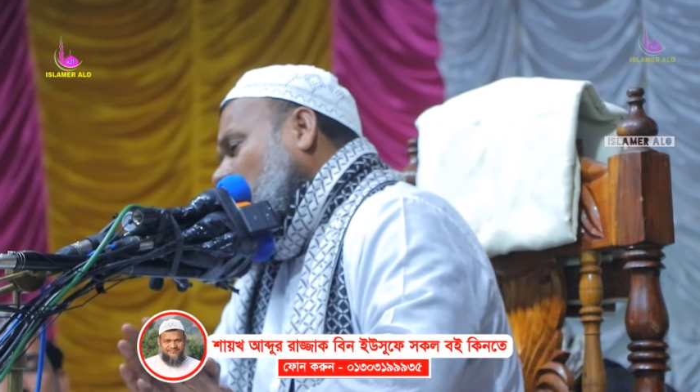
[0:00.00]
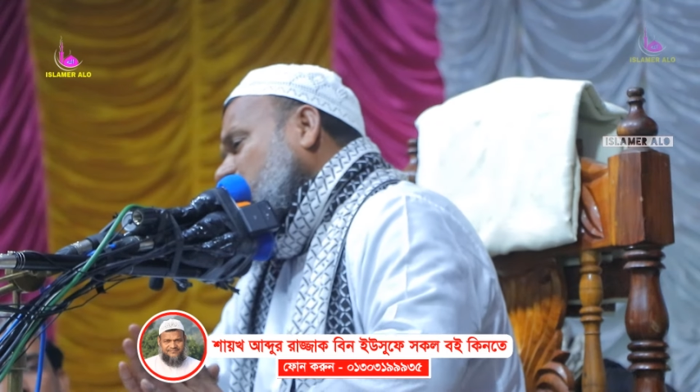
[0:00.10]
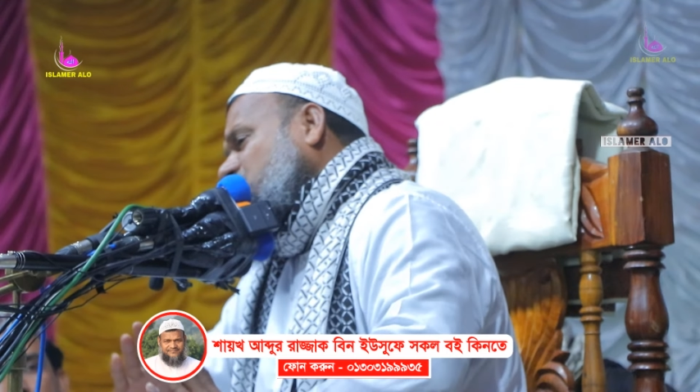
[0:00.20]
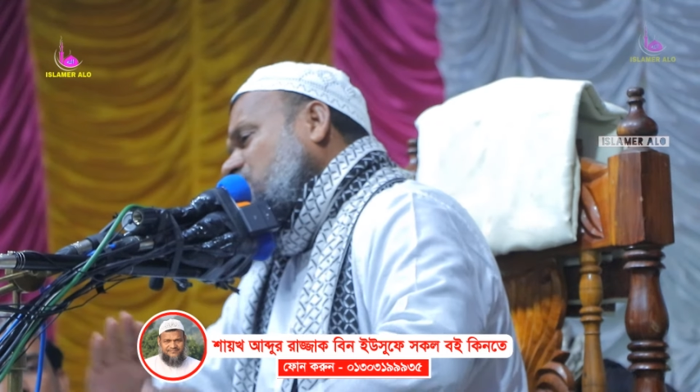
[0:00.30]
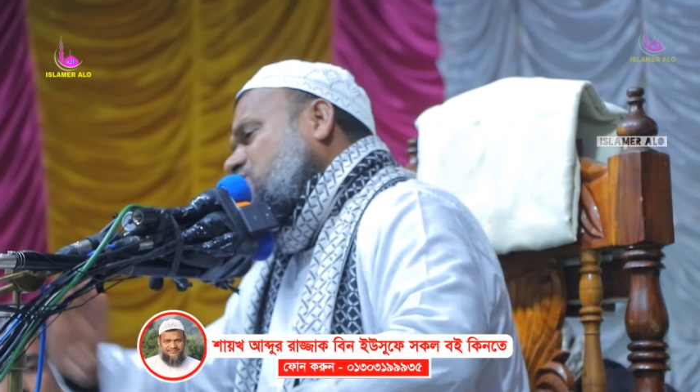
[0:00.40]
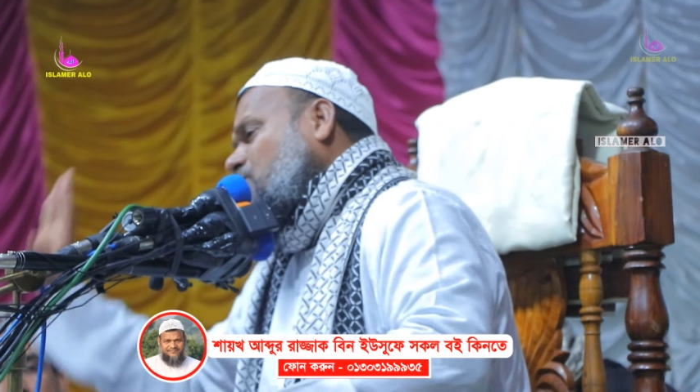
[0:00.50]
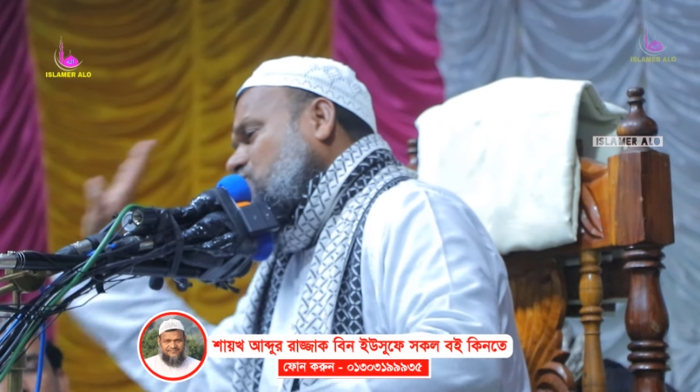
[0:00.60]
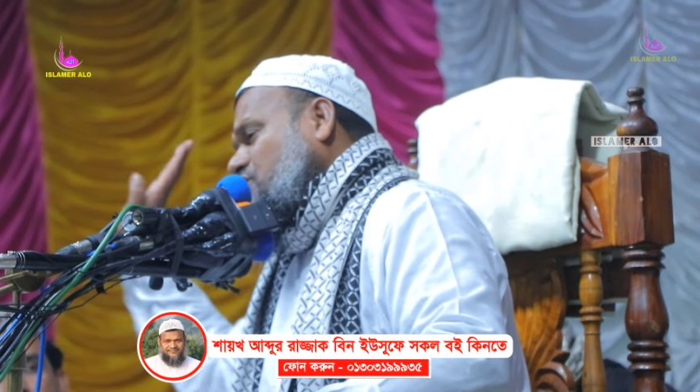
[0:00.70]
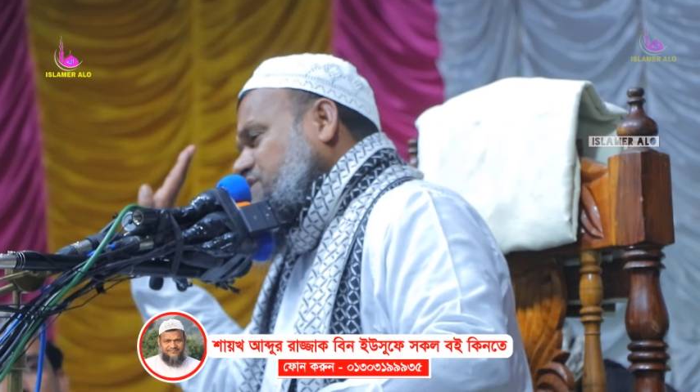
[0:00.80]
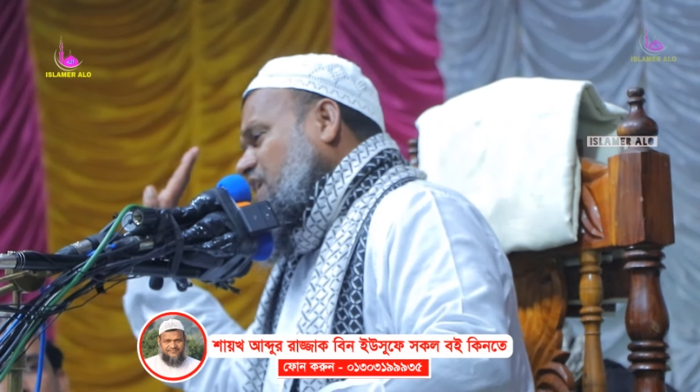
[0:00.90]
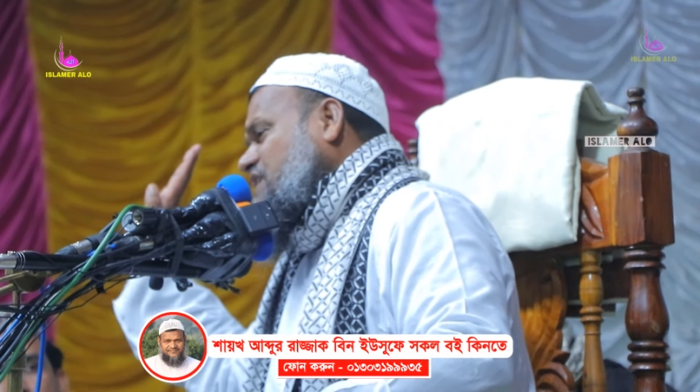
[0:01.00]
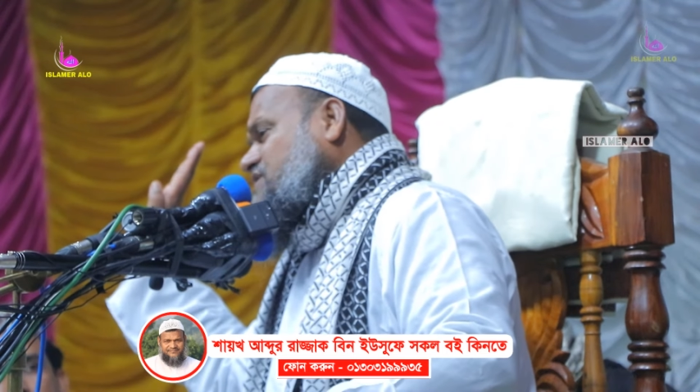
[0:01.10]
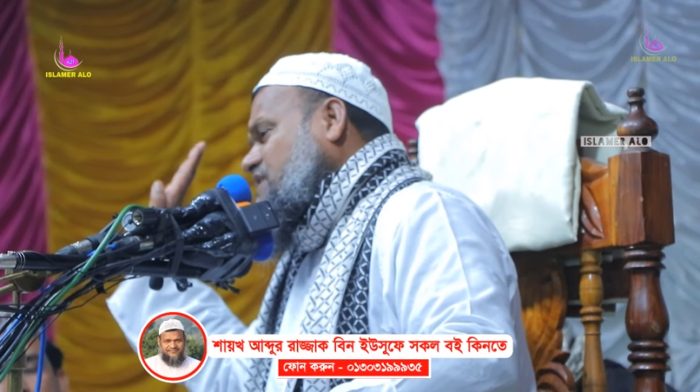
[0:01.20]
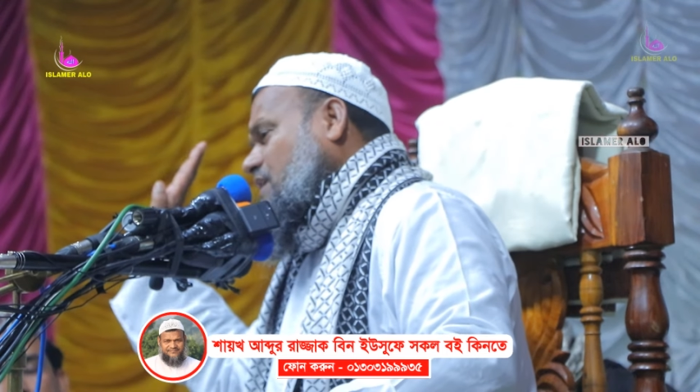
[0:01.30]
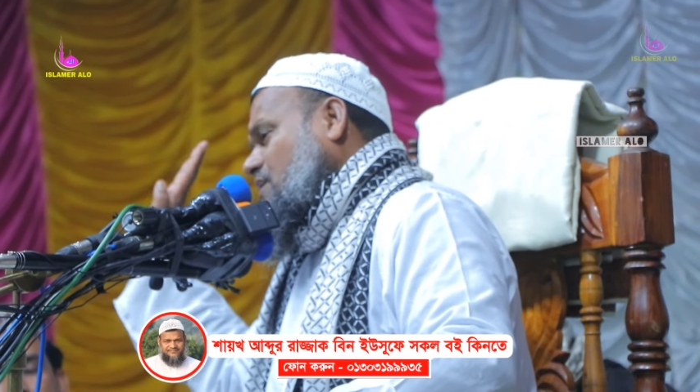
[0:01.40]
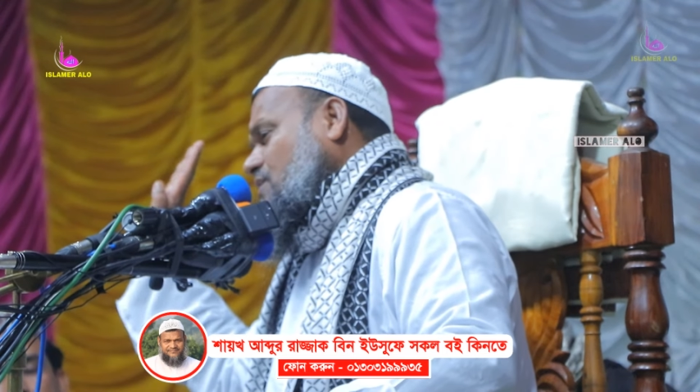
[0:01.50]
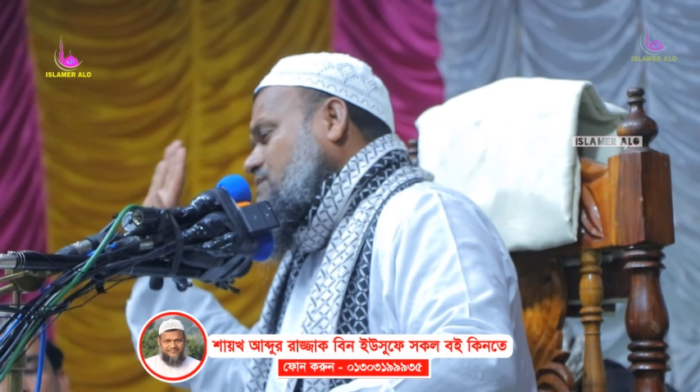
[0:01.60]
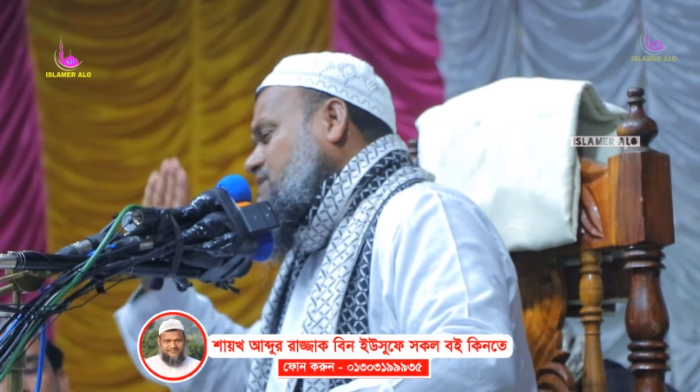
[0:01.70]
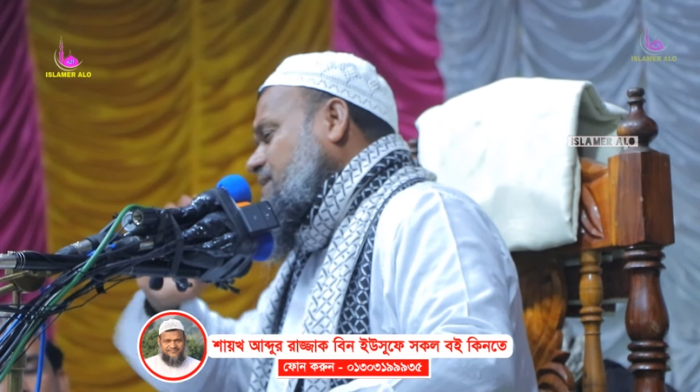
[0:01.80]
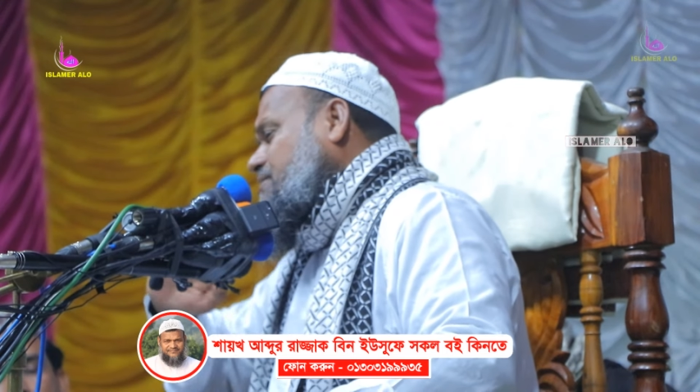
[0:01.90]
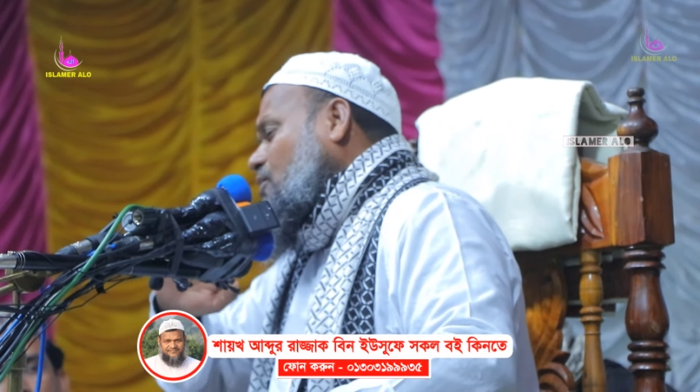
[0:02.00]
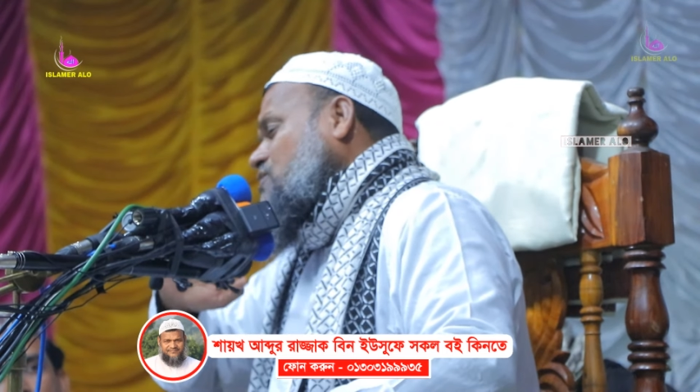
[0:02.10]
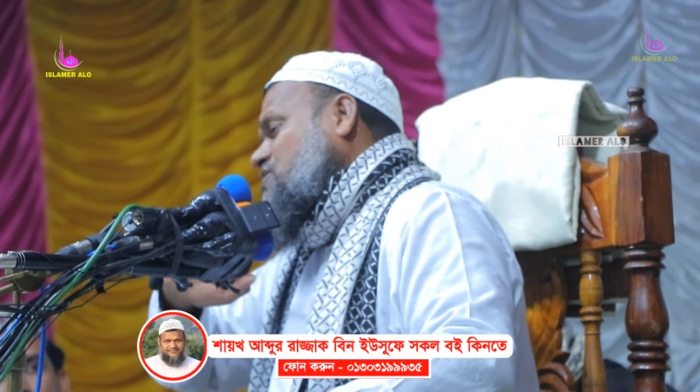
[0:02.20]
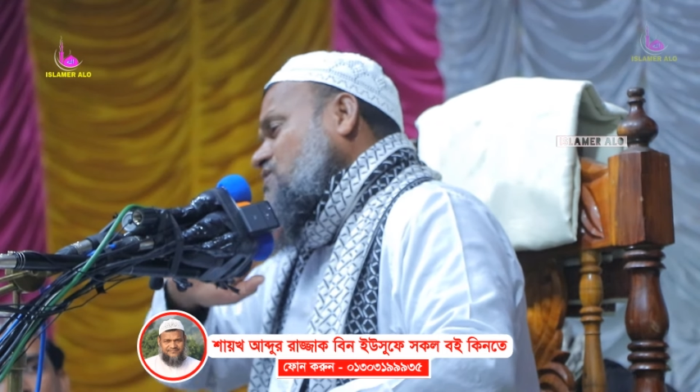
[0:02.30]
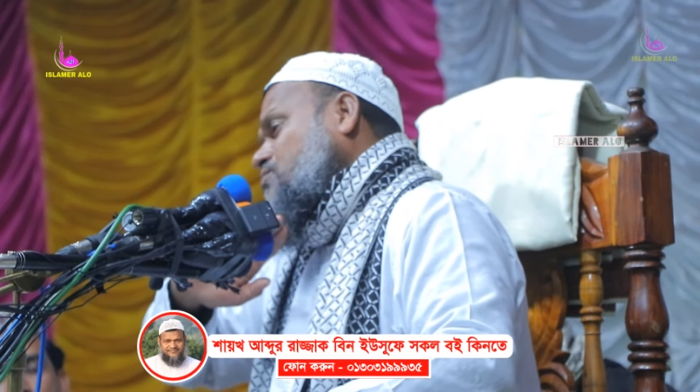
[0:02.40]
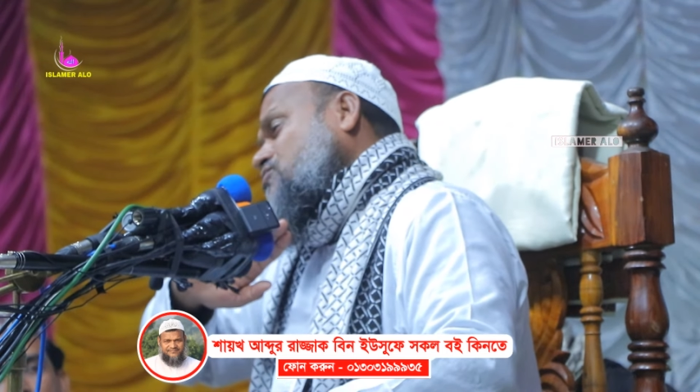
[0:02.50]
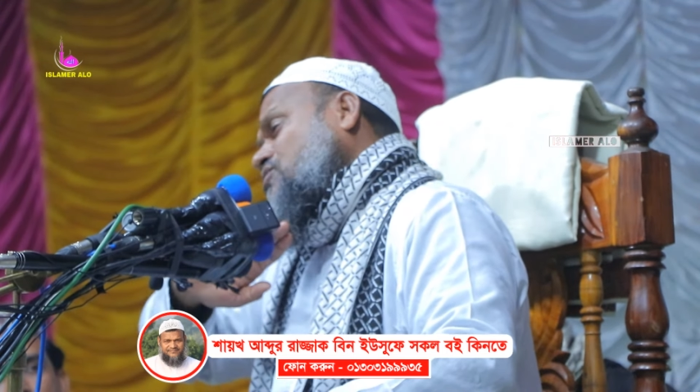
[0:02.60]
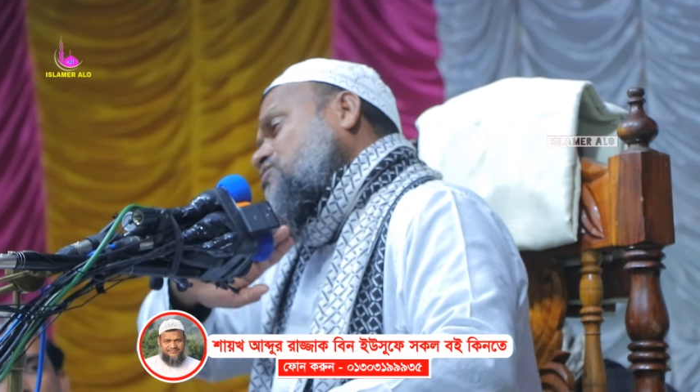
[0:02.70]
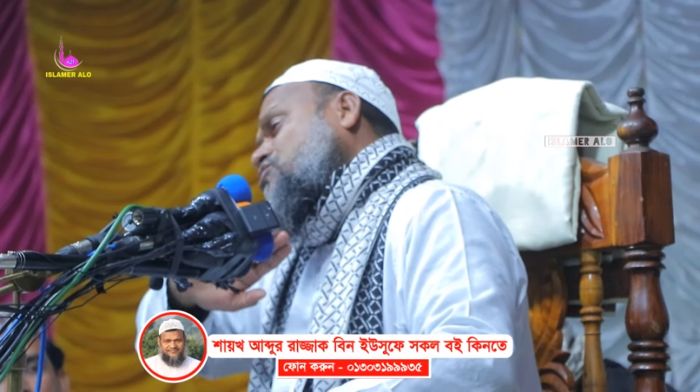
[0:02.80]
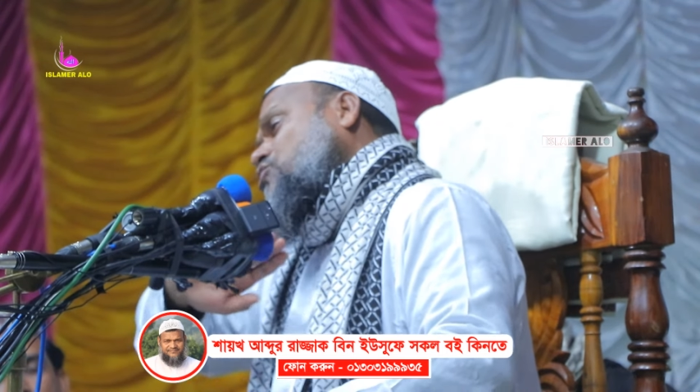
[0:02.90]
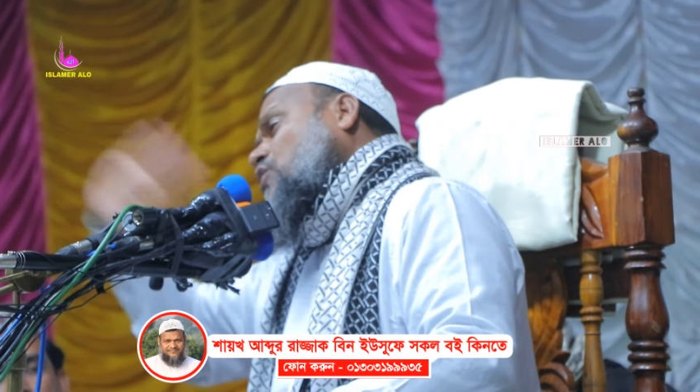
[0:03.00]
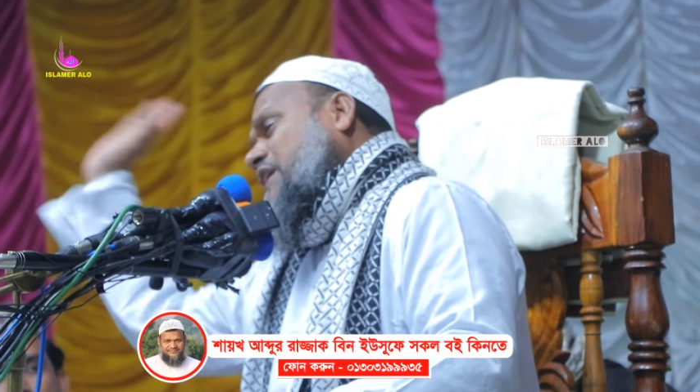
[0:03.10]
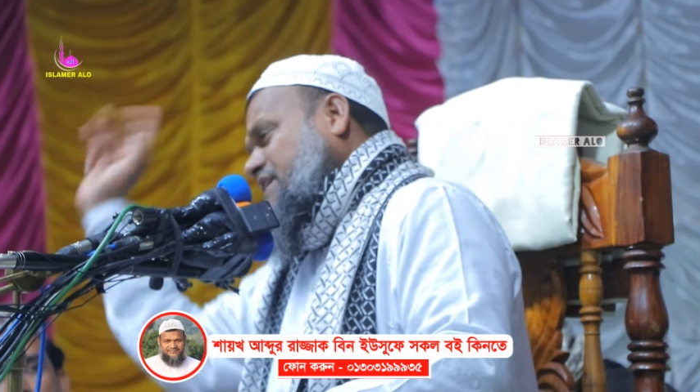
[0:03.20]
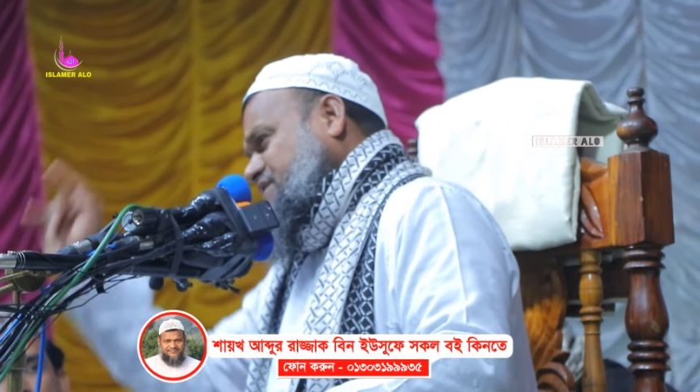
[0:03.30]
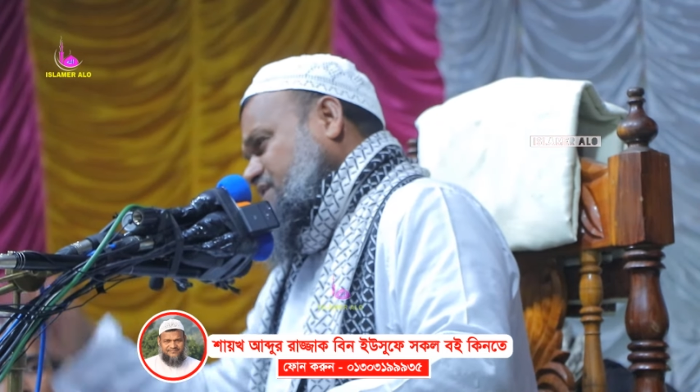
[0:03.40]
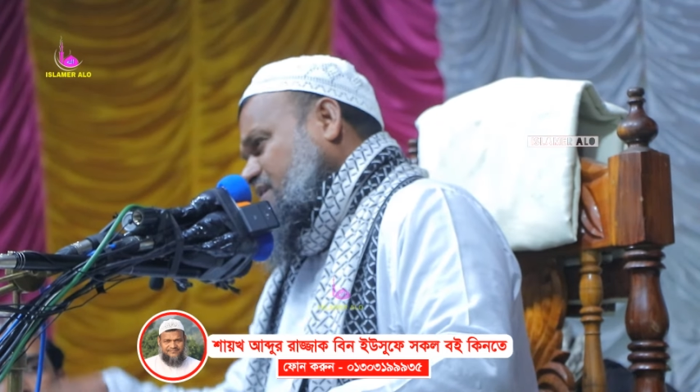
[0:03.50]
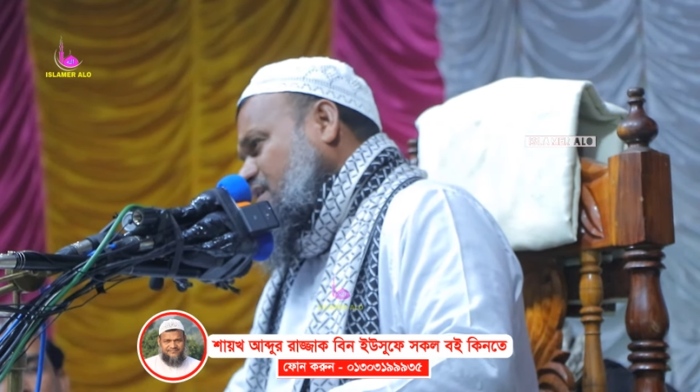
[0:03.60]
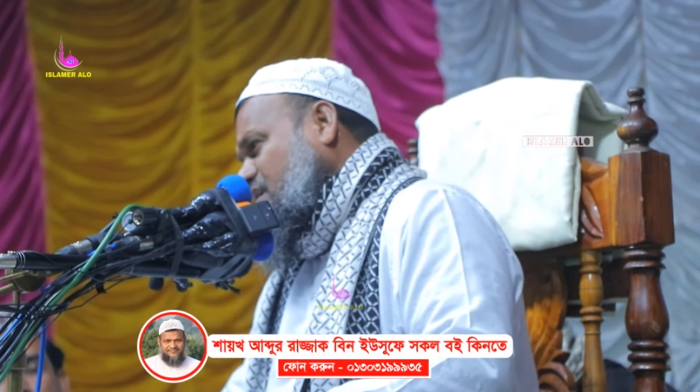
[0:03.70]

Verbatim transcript: পঞ্চাশ বছর চ্যালেঞ্জ থাকলো যে পঞ্চাশ বছর চলে গেছে